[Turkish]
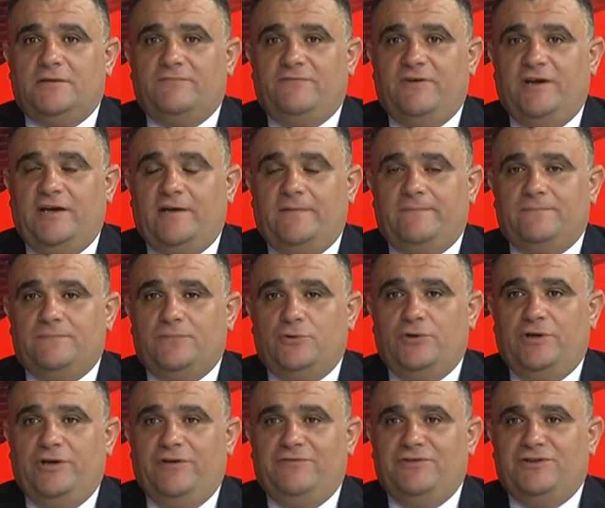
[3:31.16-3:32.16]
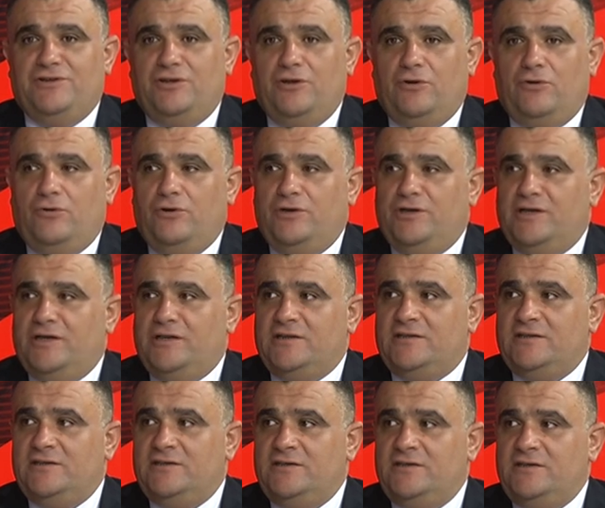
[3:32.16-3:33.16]
ve evinde
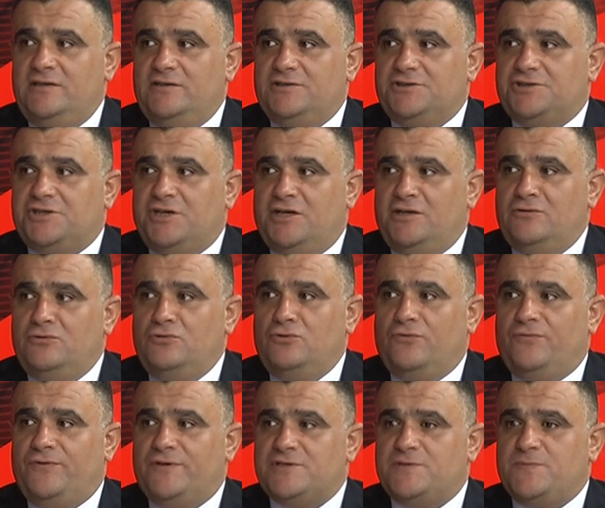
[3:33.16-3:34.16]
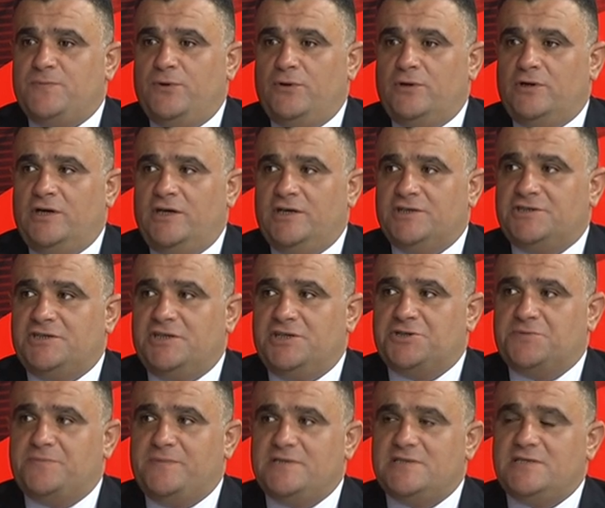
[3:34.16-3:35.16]
oynadığı Şanlıurfa Spor
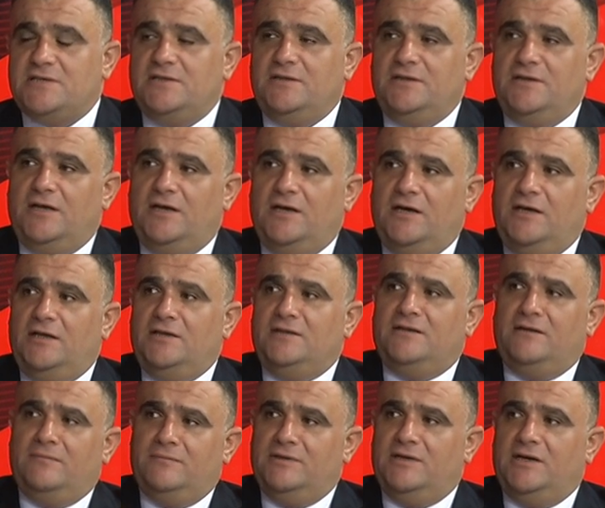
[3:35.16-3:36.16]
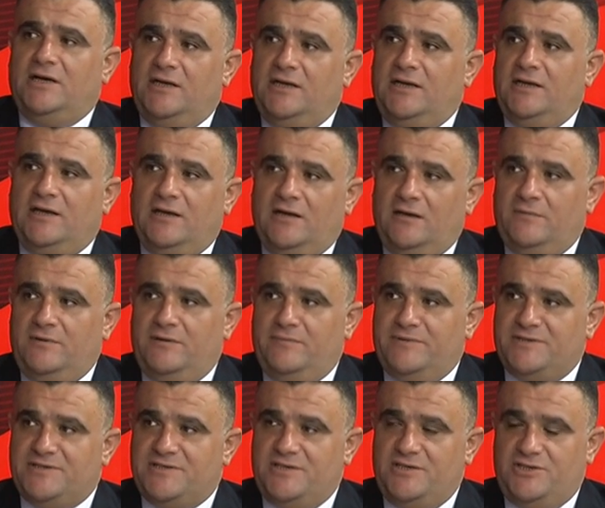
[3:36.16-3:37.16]
karşılaşmasının daha anlamlı hale
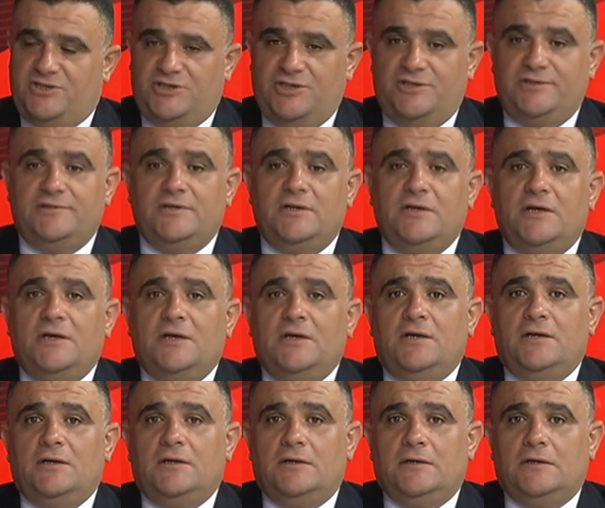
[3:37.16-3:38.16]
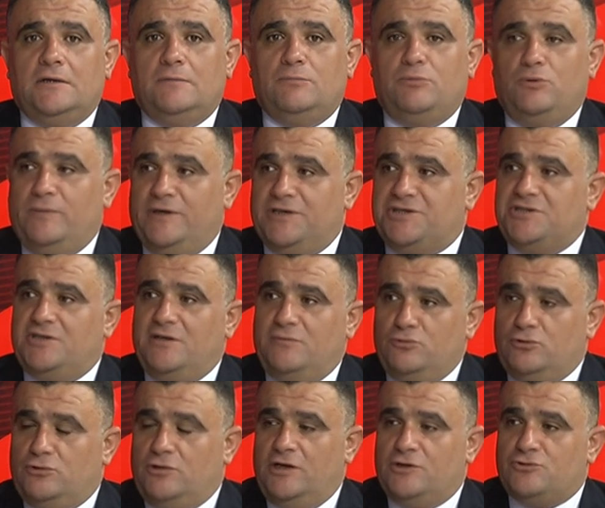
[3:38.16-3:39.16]
gelebilmesi için e, bu maçı da
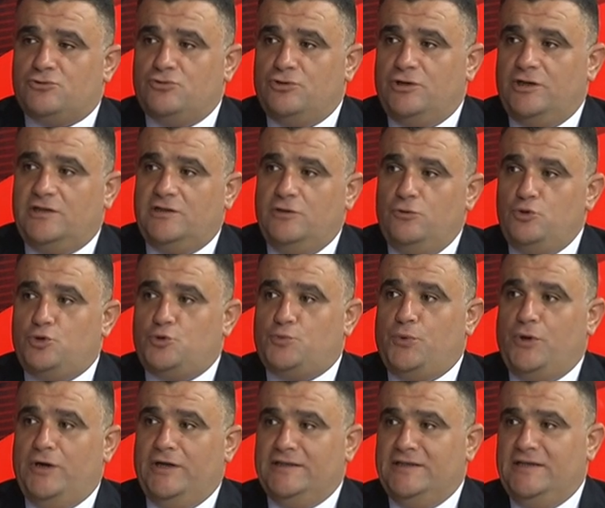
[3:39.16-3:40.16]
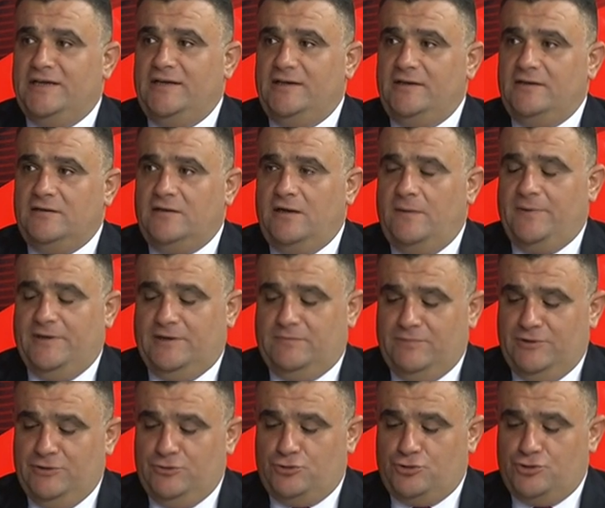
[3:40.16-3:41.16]
mutlak surette 3 puanla
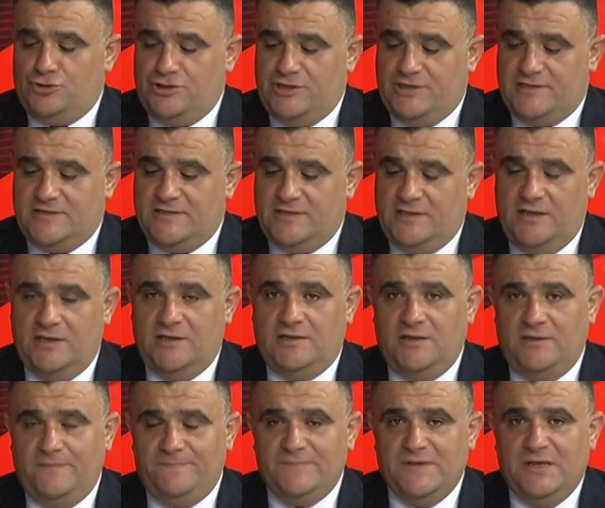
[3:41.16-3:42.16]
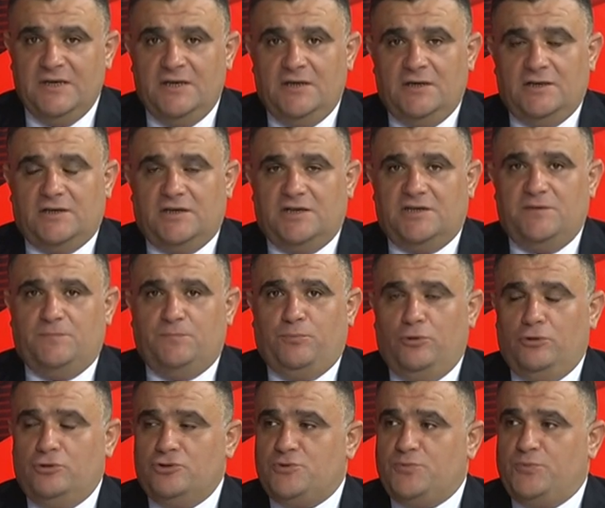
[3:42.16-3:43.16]
kapatma düşüncesindeydi. Rakip
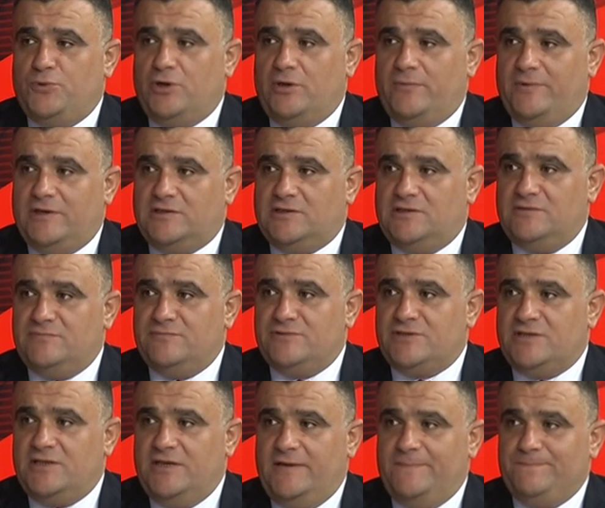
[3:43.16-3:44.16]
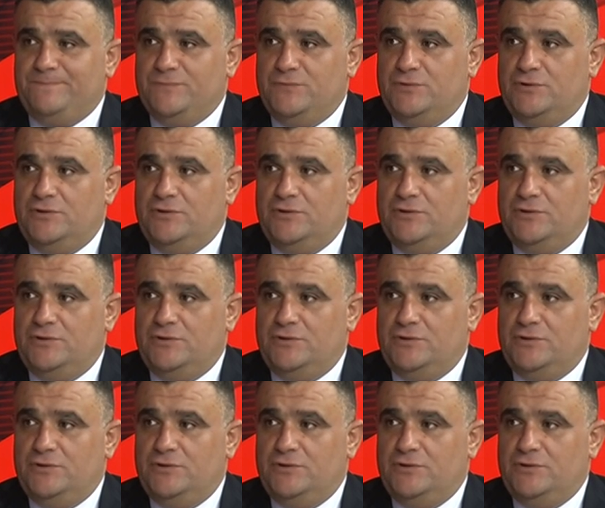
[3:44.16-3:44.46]
Bolu Spor'a baktığımızda